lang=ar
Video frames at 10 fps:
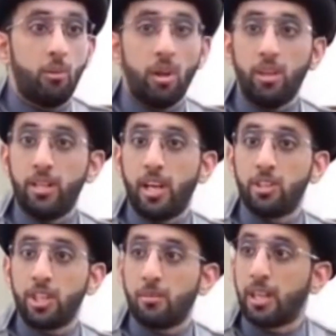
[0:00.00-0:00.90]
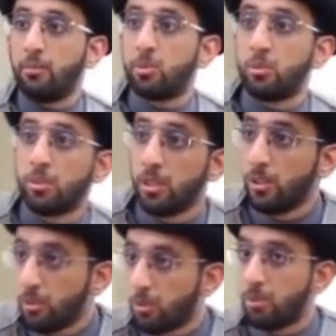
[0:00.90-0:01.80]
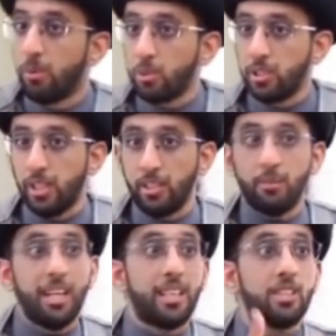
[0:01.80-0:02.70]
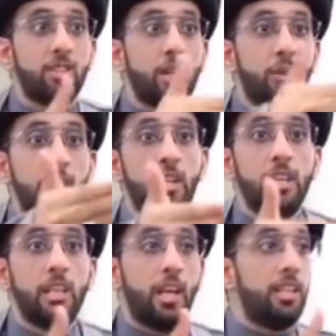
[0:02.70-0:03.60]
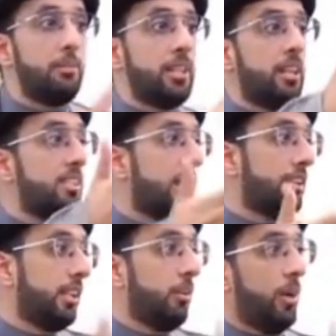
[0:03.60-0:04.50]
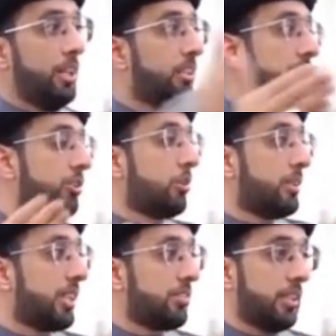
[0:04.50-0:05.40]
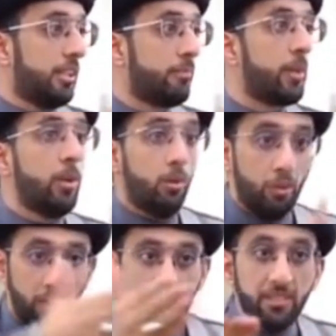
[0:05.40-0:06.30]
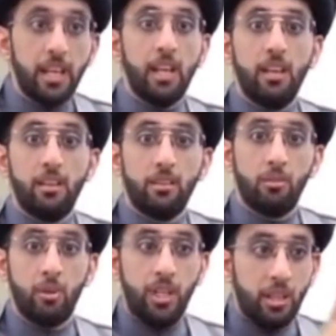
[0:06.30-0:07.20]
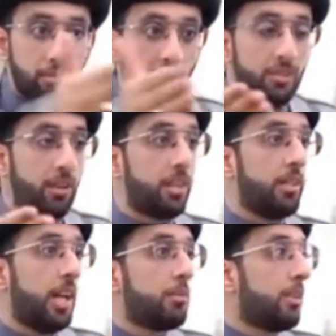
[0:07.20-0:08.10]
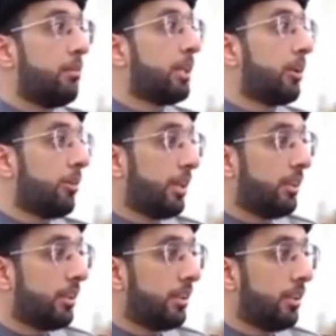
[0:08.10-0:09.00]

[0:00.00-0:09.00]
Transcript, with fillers: واضح ان هذا الشيء ما كان موجود ثم وجد يعني ما يحتاج انه هو ان يعني يجيب ادله زايده كل واحد عنده تجربه شخصيه وفقدنا اهل ونعرف ناس فقدناهم بسبب الكورونا